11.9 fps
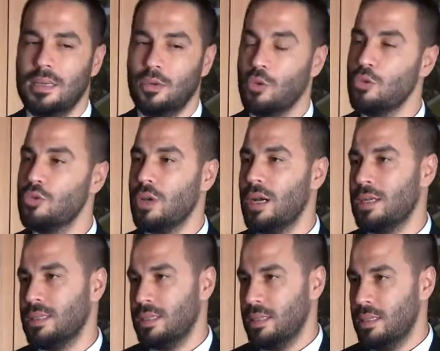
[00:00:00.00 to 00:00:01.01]
konut
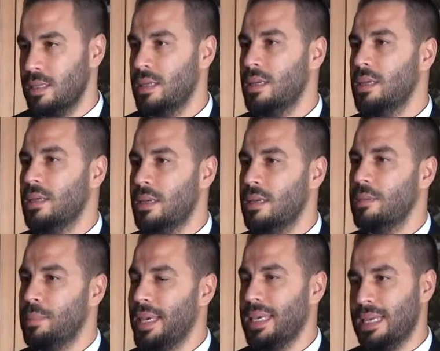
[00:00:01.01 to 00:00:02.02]
arzı ee,
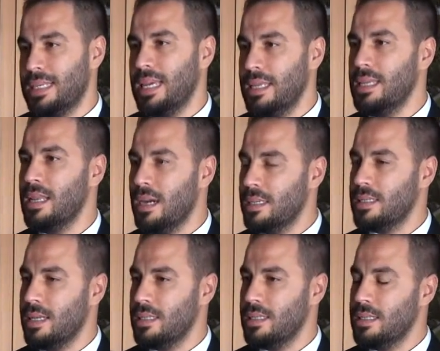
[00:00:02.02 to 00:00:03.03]
pek yeterli değil. Arsa İlgi de